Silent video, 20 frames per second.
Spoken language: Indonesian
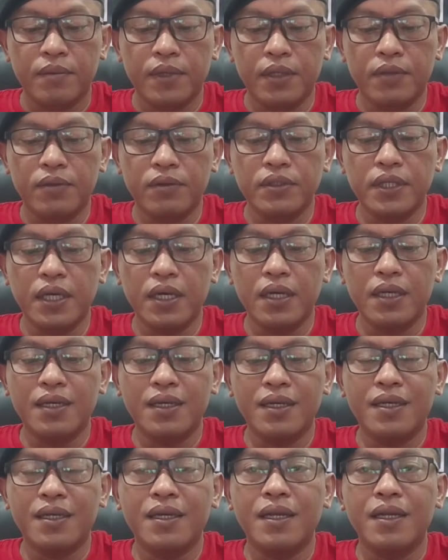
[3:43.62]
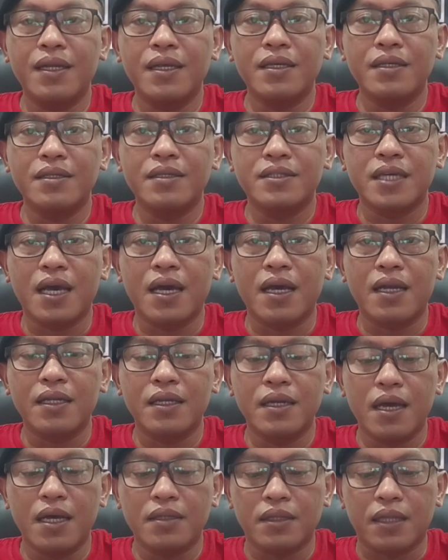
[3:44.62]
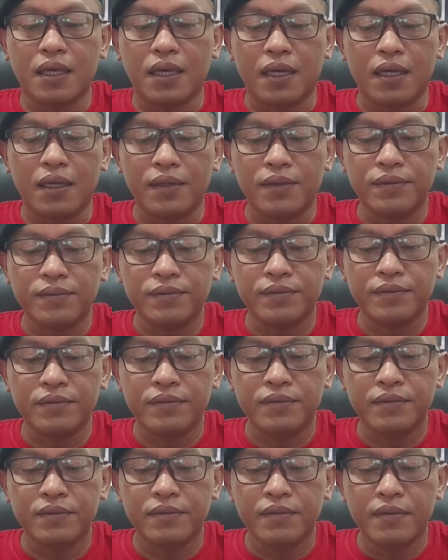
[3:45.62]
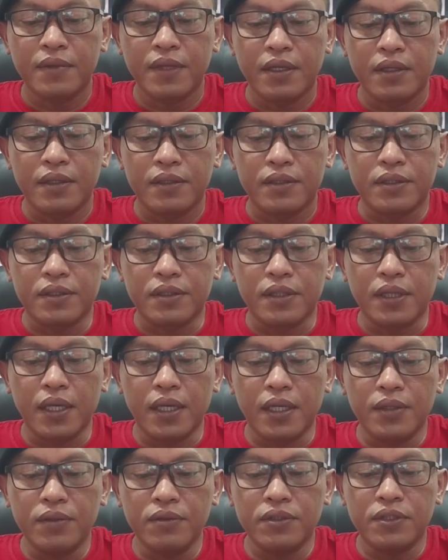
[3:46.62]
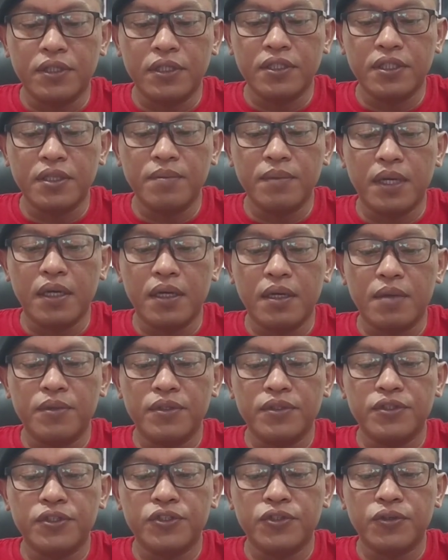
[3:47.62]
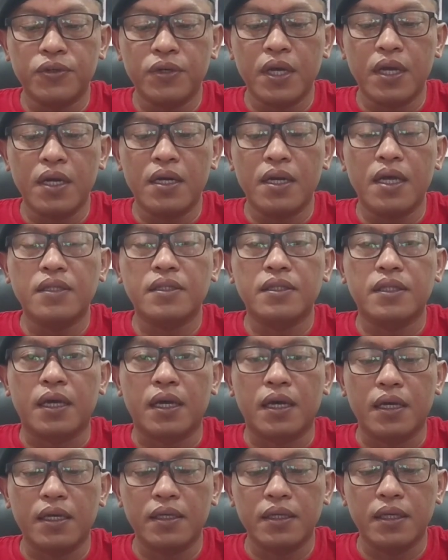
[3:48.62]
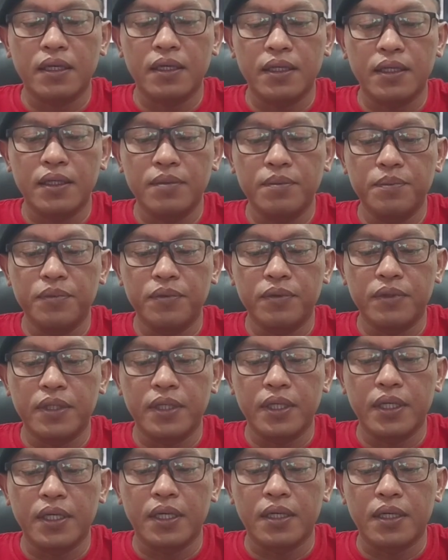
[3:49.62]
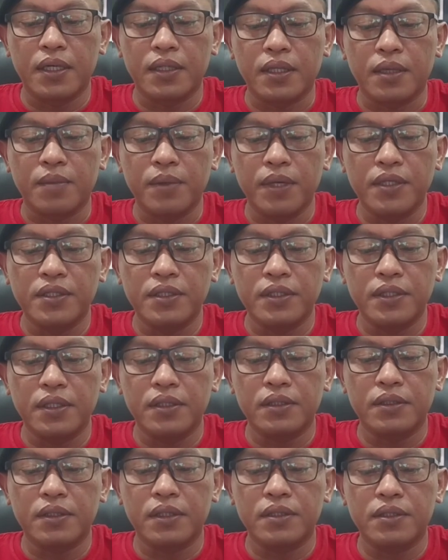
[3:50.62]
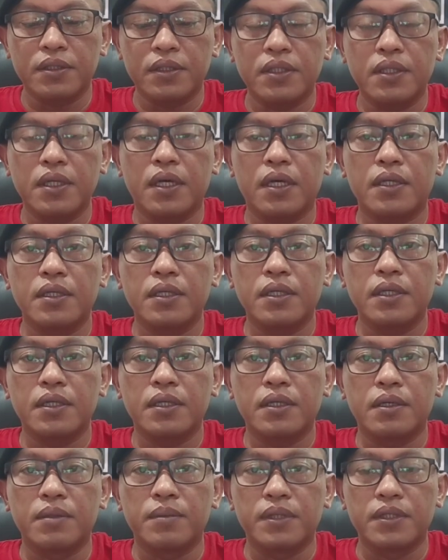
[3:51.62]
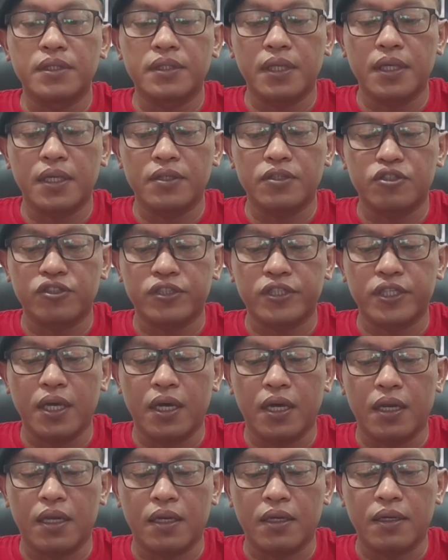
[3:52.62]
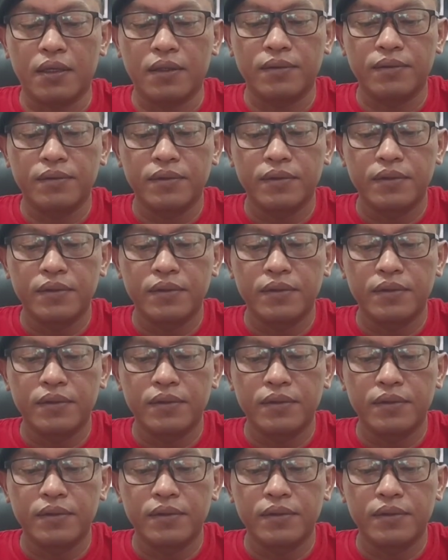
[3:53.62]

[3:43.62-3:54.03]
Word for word: berikutnya klik cari data setelah itu sistem akan mencocokkan data yang diinput dengan database yang tersedia di Kementerian Sosial.